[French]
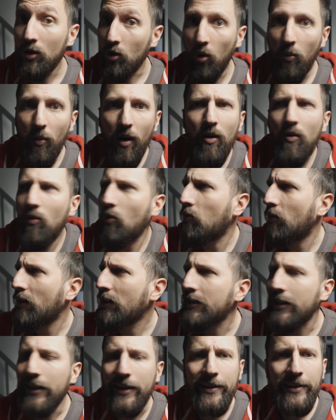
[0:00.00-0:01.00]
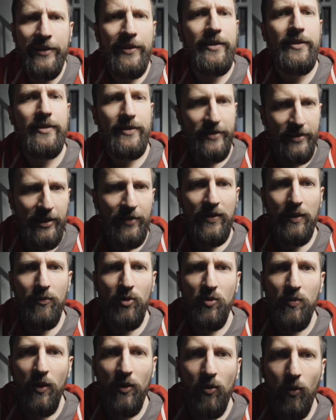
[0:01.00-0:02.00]
comment on va créer ces
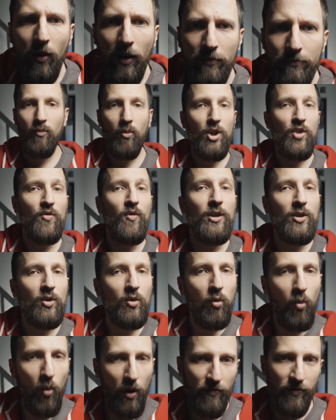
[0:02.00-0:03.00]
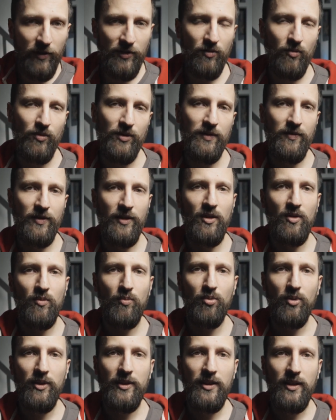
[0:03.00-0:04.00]
fameuses bandes noires. Moi je vois trois façons différentes
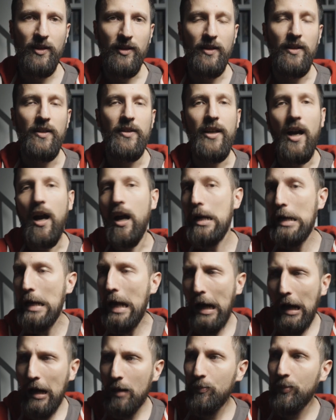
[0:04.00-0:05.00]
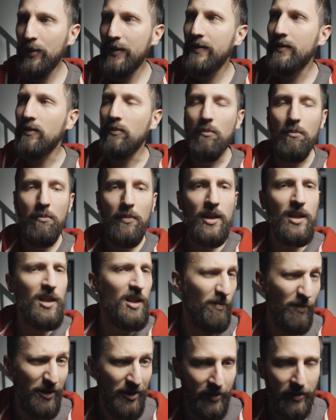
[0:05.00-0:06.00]
pour les créer. Il y a la rapide mais
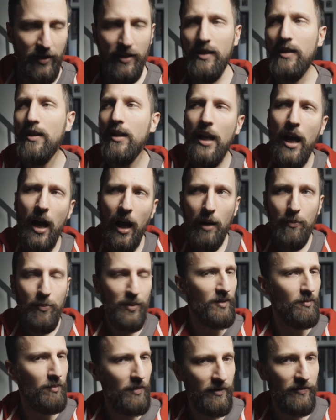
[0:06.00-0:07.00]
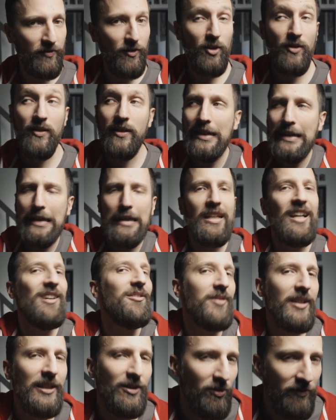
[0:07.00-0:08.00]
limitée, la rapide mais fun et la
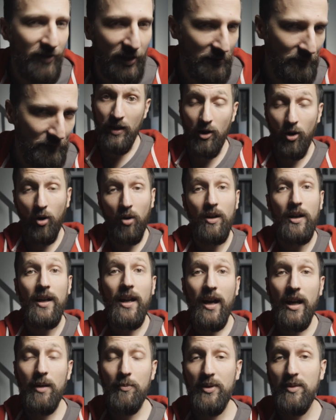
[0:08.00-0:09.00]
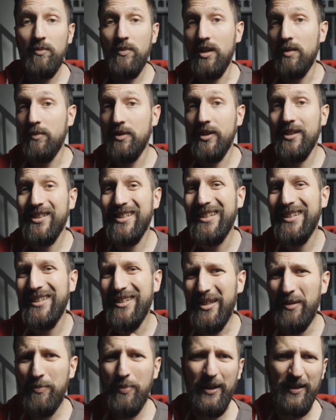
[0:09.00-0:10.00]
vraie de vraie. Alors la rapide mais limitée c'est
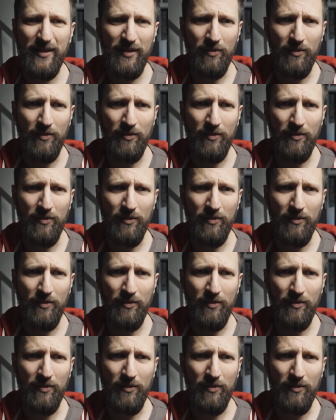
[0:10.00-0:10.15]
hyper